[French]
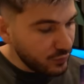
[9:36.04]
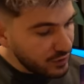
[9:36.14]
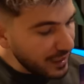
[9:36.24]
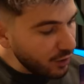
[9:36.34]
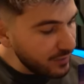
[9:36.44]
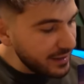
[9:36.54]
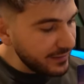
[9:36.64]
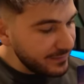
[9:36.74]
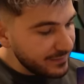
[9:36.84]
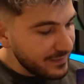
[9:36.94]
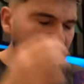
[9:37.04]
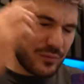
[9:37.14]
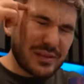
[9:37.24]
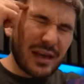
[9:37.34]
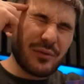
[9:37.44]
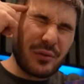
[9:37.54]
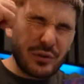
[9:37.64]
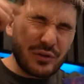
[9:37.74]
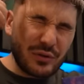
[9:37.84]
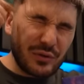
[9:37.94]
Je la remets, mon cerveau
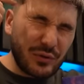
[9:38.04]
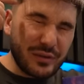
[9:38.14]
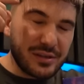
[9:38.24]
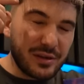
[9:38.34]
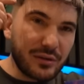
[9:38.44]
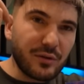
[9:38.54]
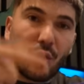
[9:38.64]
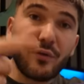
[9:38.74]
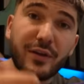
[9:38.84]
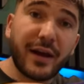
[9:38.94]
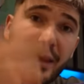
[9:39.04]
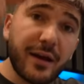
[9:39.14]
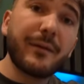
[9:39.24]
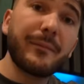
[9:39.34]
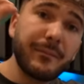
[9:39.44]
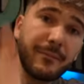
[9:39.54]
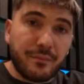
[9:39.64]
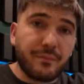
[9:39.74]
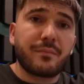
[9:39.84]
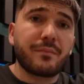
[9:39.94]
Conditionne, on revient en arrière.
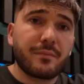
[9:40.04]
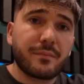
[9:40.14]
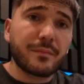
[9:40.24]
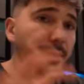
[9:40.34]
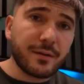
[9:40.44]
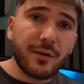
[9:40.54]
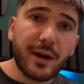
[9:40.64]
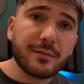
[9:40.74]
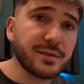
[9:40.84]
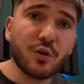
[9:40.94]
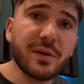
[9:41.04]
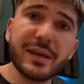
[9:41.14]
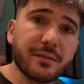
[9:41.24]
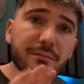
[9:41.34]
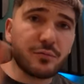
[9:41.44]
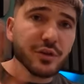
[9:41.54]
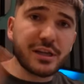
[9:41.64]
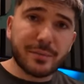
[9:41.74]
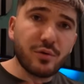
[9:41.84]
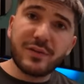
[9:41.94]
Voilà, c'est oublié, on n'a
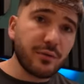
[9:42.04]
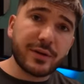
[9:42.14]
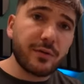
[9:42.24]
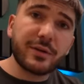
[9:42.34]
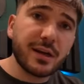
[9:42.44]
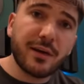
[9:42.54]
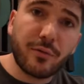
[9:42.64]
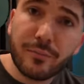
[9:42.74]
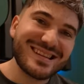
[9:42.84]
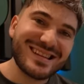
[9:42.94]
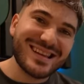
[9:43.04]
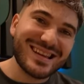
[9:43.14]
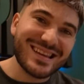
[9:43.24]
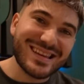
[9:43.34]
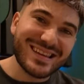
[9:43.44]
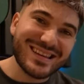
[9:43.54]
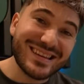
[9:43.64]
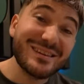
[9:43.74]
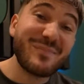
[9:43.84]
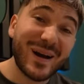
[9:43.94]
jamais ouvert le calendrier de l'avant.
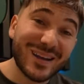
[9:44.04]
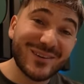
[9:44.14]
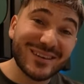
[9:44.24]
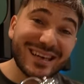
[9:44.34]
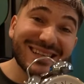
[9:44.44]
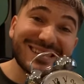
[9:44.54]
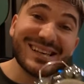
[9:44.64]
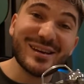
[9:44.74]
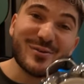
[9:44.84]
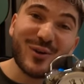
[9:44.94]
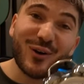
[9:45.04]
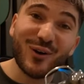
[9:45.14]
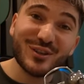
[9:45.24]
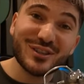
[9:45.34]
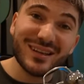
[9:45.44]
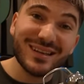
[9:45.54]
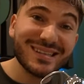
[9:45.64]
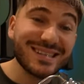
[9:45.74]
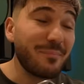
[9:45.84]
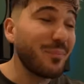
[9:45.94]
Il paraît que casser une horloge,
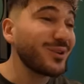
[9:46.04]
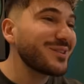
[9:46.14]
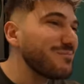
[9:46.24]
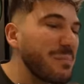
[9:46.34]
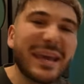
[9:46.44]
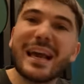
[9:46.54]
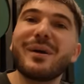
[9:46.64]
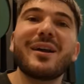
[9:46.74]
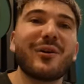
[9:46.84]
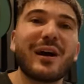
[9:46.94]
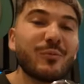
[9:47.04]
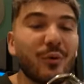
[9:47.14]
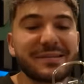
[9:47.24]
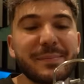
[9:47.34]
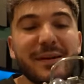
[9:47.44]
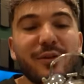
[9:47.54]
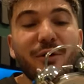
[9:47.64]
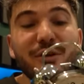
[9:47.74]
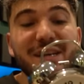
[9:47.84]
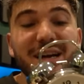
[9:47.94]
ça porte méga malheur. Bon, c'est pas une
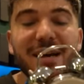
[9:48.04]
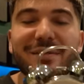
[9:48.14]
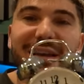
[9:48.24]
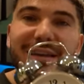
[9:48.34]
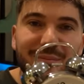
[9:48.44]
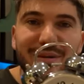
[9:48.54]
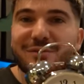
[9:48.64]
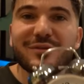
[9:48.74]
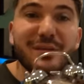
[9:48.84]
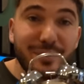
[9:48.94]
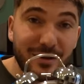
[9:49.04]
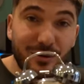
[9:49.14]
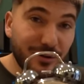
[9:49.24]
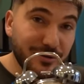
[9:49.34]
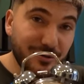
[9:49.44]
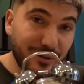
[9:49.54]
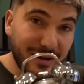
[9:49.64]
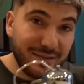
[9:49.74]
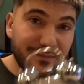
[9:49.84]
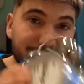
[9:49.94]
horloge, c'est un réveil, parce que j'ai pas d'horloge, de
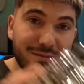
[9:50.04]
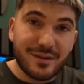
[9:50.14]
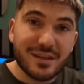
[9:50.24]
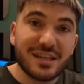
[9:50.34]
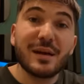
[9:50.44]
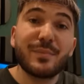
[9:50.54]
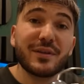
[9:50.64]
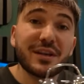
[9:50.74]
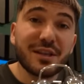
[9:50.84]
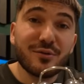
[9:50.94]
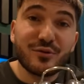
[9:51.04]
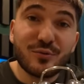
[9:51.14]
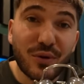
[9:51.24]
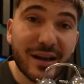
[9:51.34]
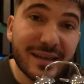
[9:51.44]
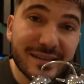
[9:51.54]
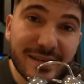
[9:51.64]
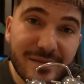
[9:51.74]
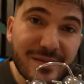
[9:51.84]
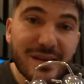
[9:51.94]
1. J'allais pas en acheter une juste pour la casser.
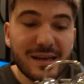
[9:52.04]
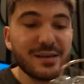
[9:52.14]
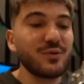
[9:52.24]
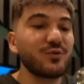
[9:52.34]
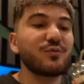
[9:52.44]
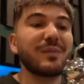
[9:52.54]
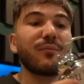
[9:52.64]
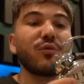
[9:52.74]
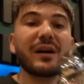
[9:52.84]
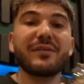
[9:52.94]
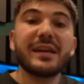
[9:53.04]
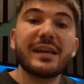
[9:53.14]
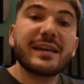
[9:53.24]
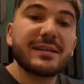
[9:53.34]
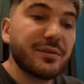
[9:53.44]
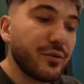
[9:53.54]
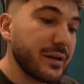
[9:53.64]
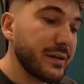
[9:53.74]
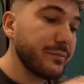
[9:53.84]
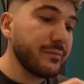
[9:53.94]
Et surtout que par mon réveil, il est cassé, regardez.